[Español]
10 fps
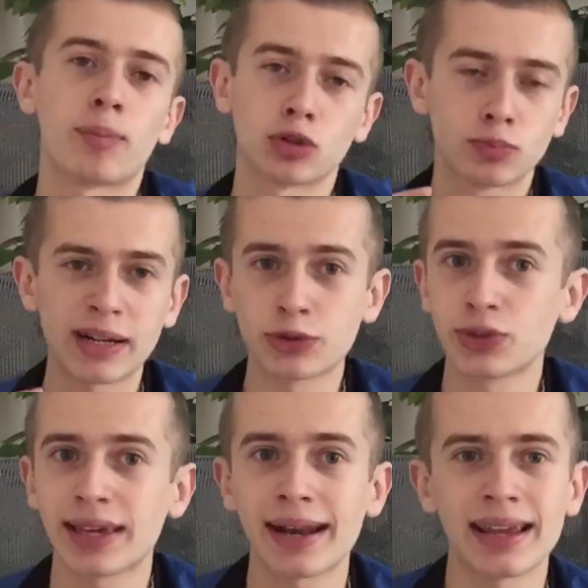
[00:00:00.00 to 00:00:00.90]
Por supuesto,
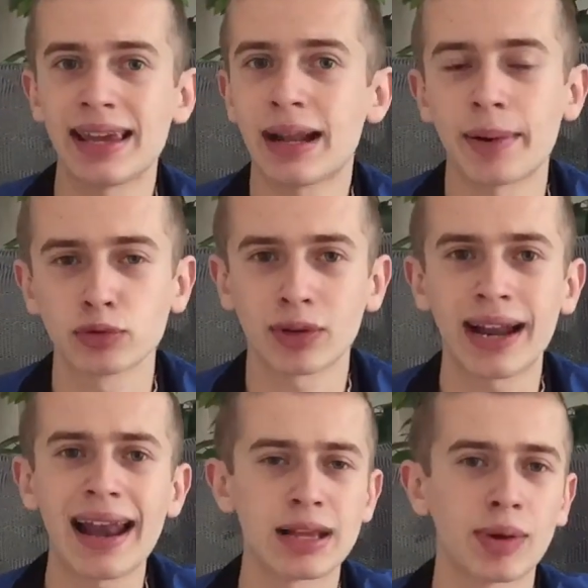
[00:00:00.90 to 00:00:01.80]
si quieren ir a ver su
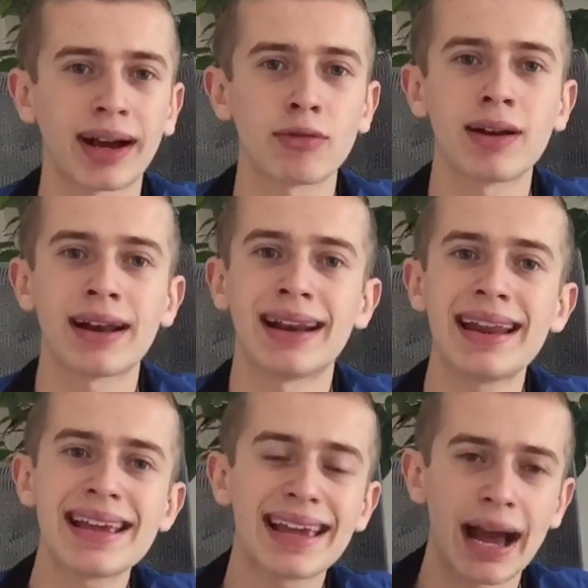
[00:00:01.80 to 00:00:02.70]
canal, les voy a dejar un
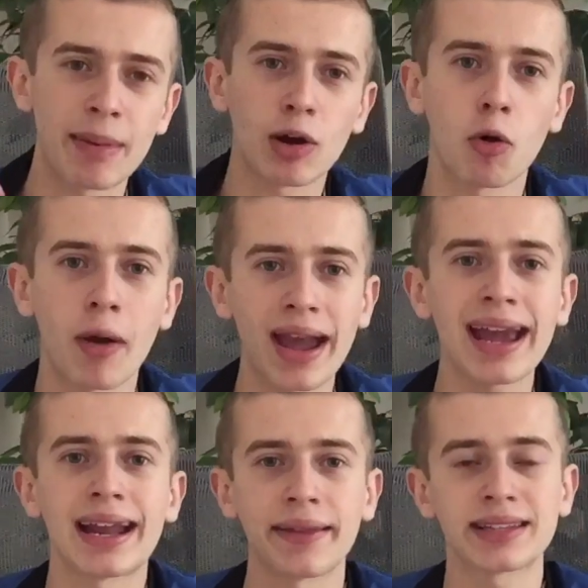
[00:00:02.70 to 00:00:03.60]
link abajo
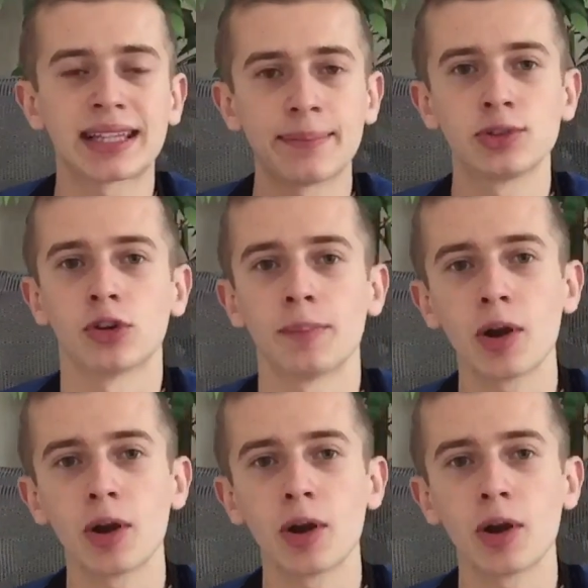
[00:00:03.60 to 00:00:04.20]
en la descripción.